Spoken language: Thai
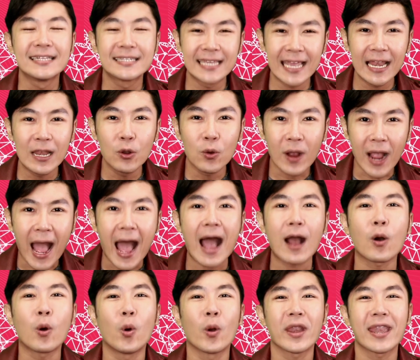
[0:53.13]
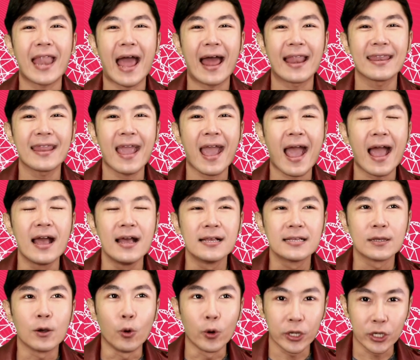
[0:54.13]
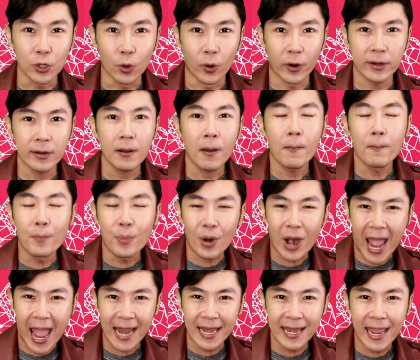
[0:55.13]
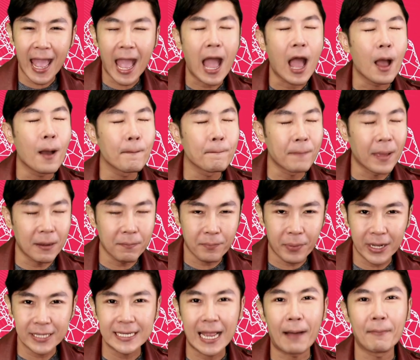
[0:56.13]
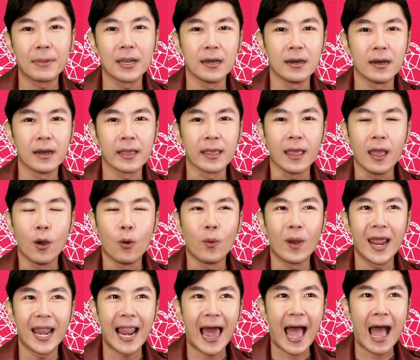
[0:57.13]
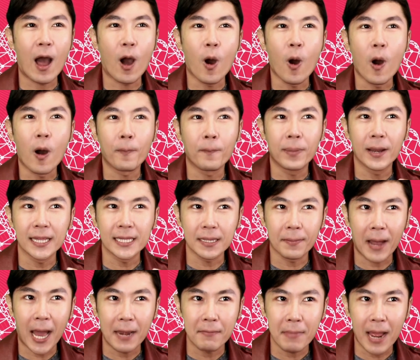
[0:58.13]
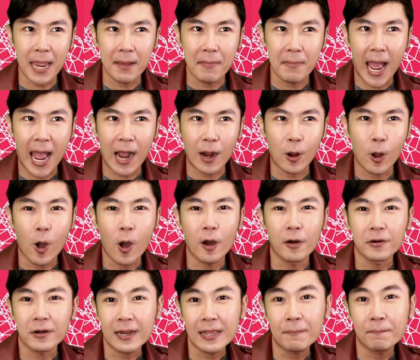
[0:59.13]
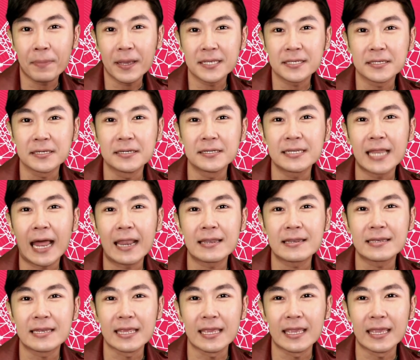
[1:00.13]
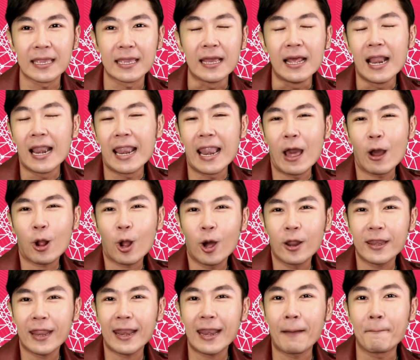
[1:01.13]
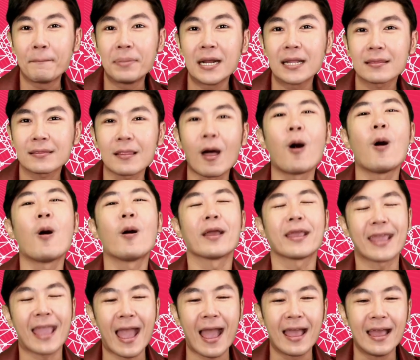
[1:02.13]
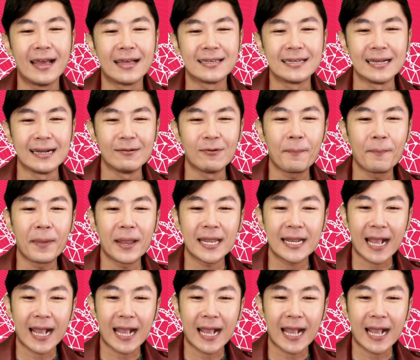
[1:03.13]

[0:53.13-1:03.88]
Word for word: เช่นลูกค้าคนนั้นเนี่ยอุดหนุนแบรนด์เนี้ยเป็นประจำเลย เวลาออกผลิตภัณฑ์ใหม่มา ก็รีบไปซื้อทันที แล้วก็แนะนำเพื่อนต่ออย่างเงี้ยถือว่าเป็น